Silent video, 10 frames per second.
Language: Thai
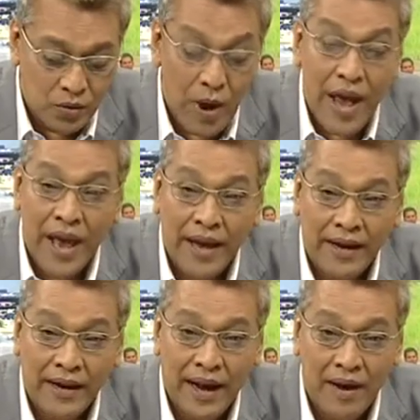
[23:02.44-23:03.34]
ตัวเอง
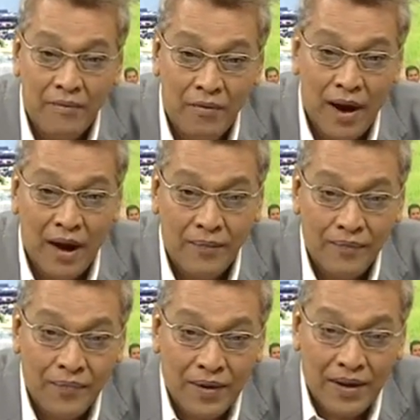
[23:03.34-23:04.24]
นะครับว่า
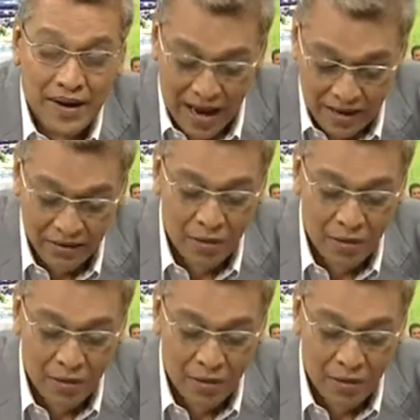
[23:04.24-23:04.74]
เนี่ย